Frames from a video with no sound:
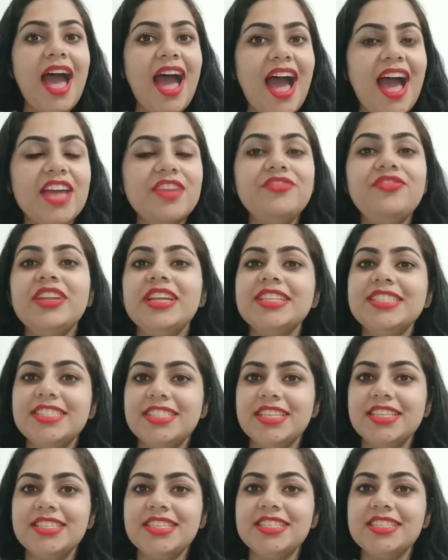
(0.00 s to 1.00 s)
हाय
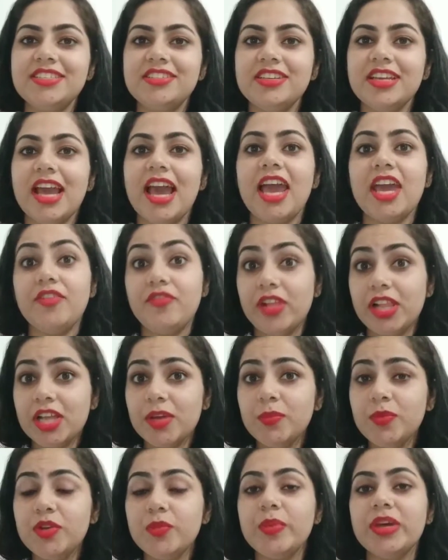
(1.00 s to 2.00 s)
फ्रेंड्स दिस इज श्रिया एंड
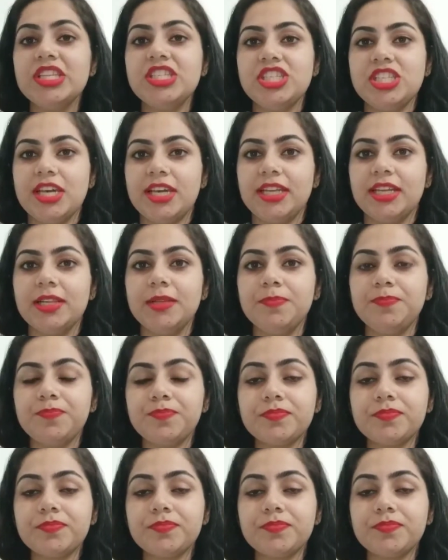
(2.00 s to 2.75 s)
वेलकम टू माय चैनल